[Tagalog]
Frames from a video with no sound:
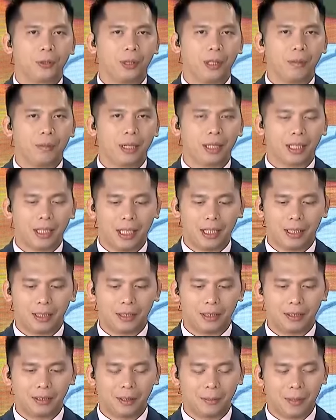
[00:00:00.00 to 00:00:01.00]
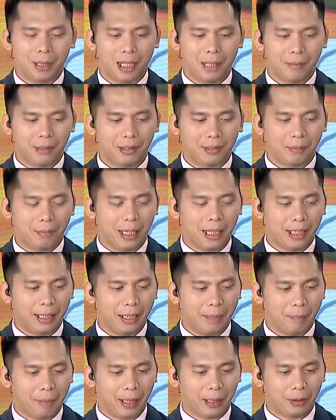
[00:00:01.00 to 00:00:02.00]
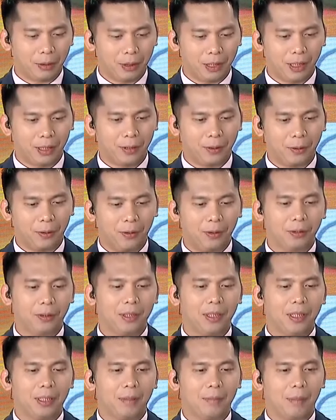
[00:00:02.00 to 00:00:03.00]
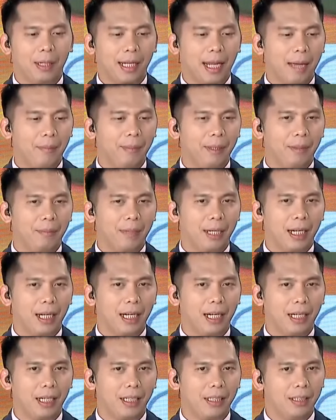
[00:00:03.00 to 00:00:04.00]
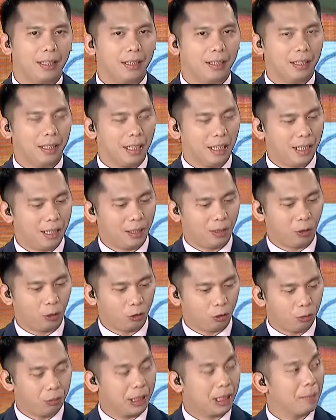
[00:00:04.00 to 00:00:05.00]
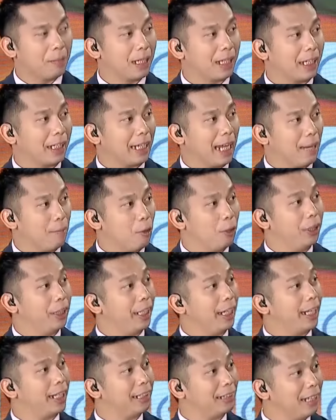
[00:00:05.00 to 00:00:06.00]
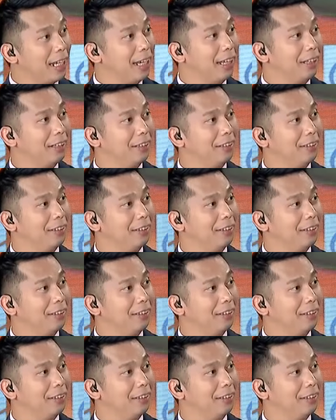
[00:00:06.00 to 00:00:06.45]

kayo Mark ang kumbaga mas malaking epekto din kung maraming mga uh, customer ang magreklamo, hindi lang isa. Ah, mas